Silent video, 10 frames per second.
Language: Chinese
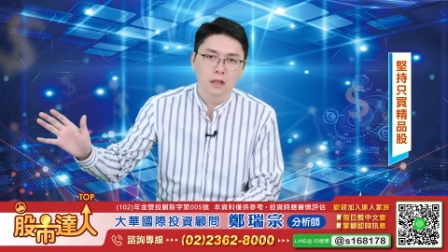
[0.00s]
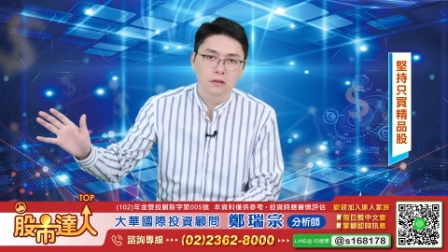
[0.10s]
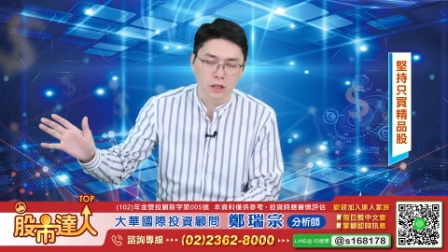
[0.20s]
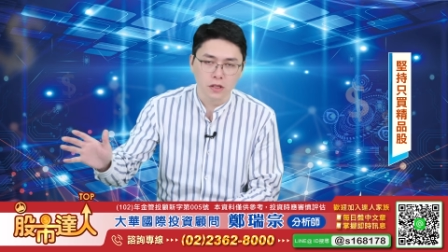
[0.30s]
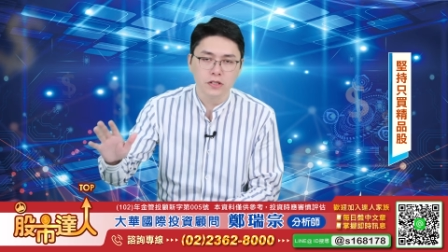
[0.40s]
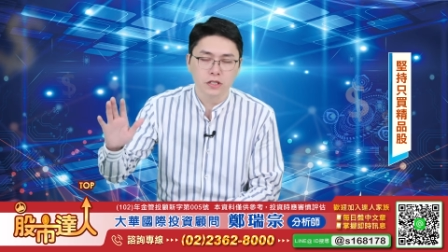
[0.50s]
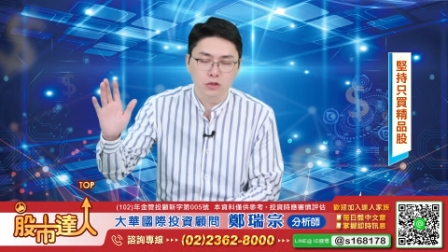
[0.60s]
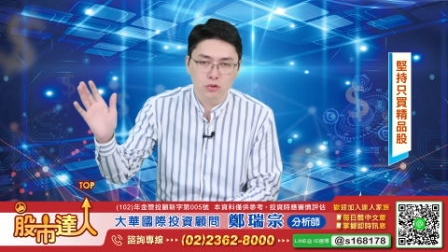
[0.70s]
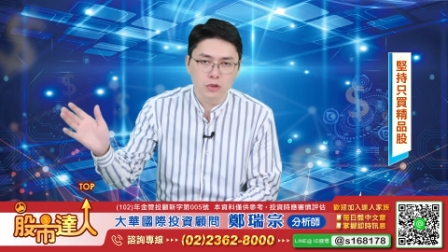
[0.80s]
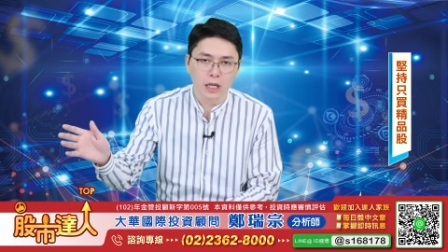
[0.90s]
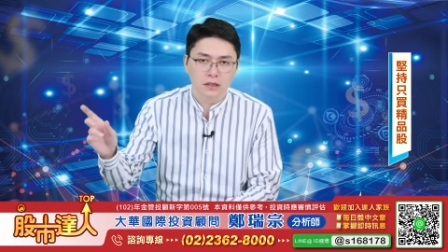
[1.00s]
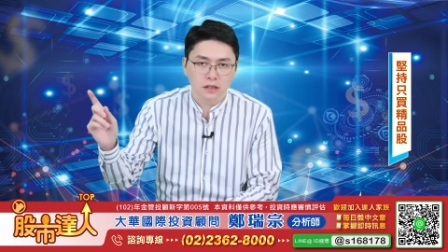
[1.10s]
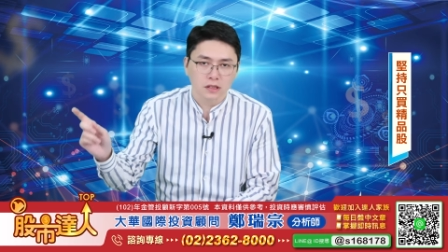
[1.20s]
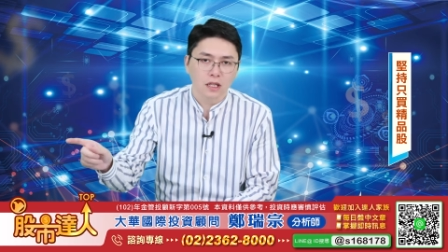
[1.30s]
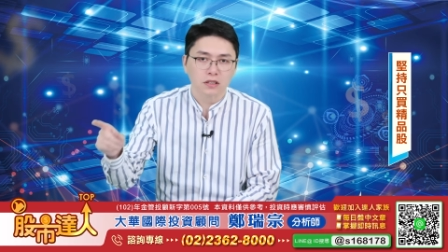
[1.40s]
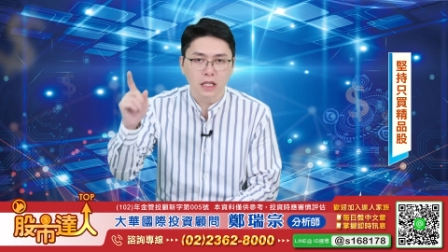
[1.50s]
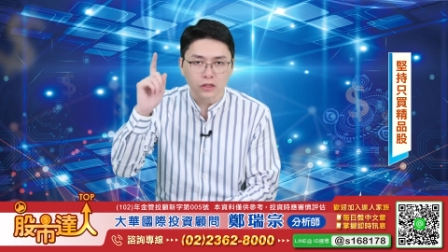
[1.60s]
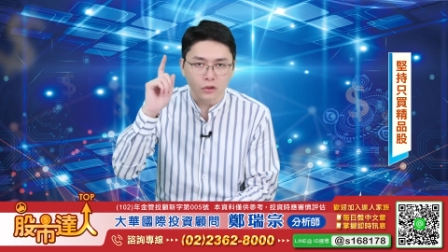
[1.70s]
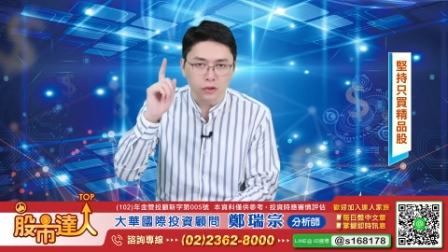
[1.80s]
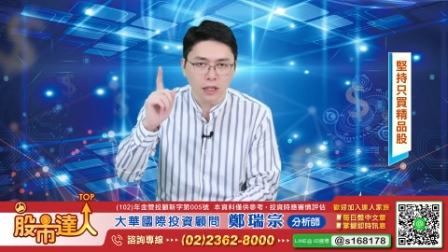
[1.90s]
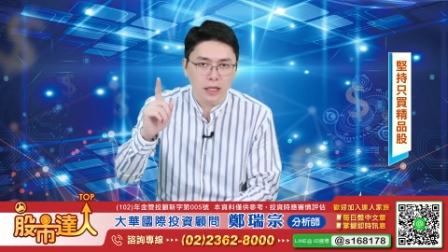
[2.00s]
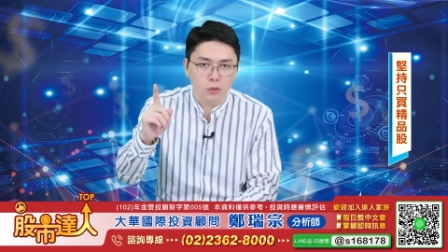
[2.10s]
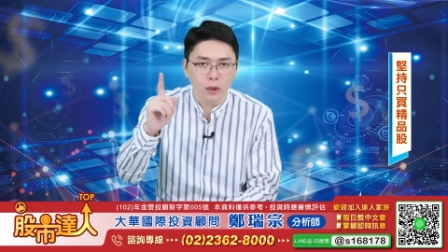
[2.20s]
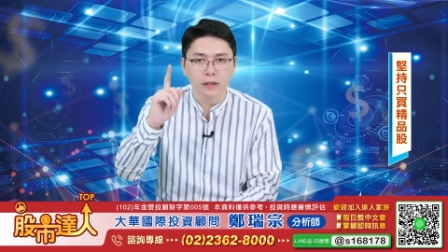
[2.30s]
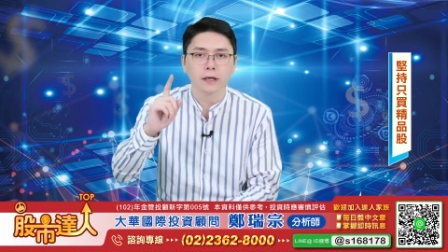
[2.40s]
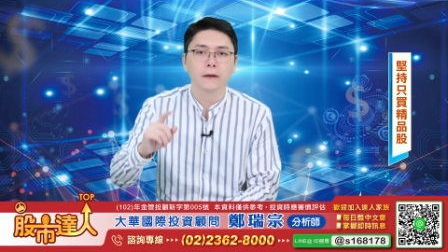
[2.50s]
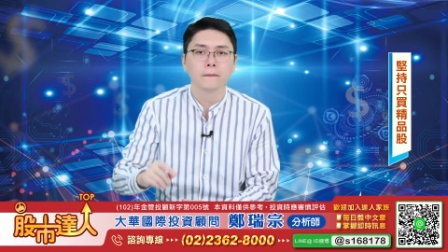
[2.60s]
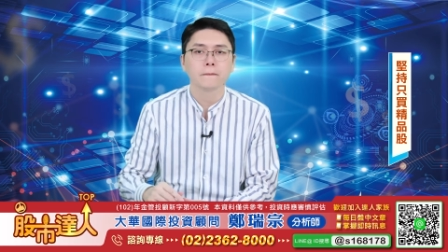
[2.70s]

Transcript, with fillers: 整体数量至少上修了大概一万台，